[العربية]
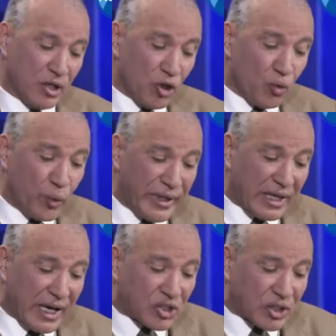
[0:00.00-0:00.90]
وين
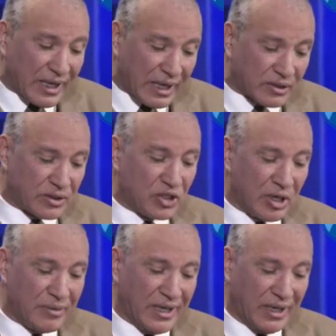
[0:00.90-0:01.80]
أشركت
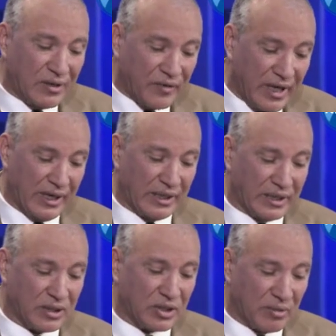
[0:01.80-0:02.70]
جميع
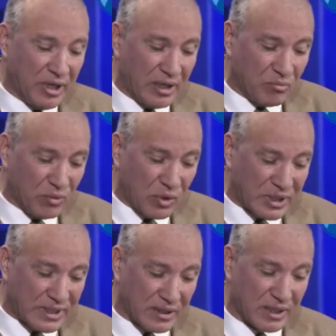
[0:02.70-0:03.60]
الفاعلين جميع
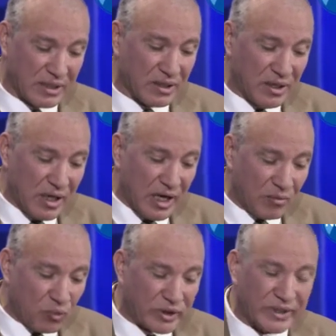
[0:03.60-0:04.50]
المؤسسات
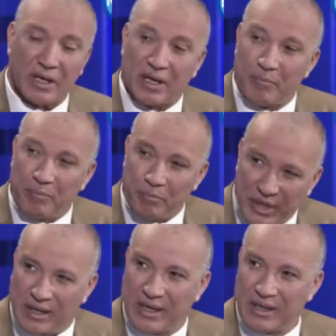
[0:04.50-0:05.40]
المرتقب
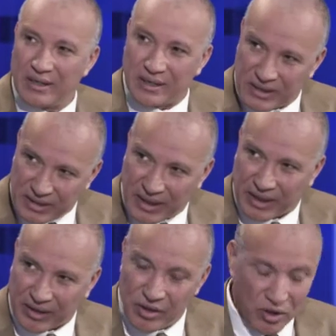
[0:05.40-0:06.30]
منها إصدار
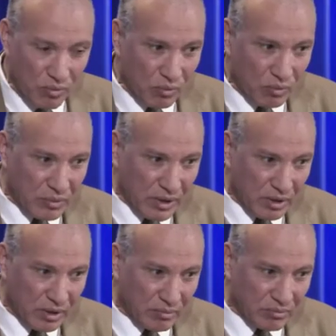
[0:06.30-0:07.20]

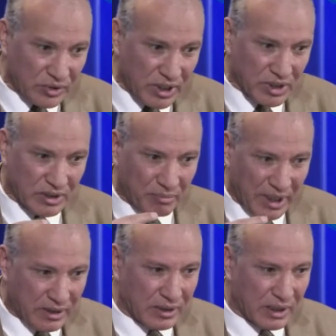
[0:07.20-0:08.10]
آه، منتجات
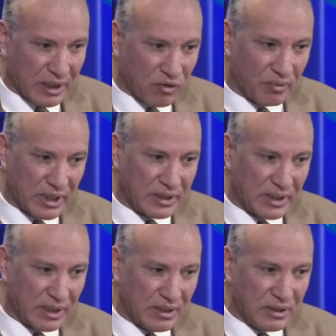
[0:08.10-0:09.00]
بنكية أو
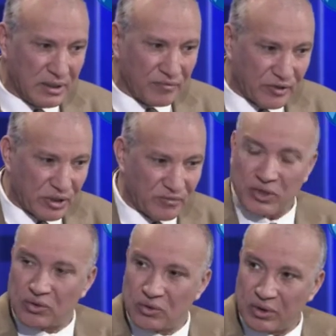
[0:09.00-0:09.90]
مالية في
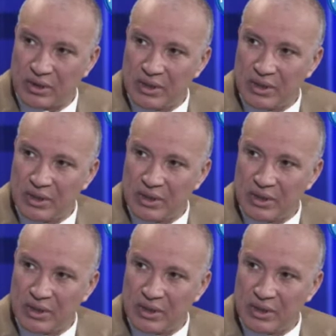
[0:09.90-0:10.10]
السوق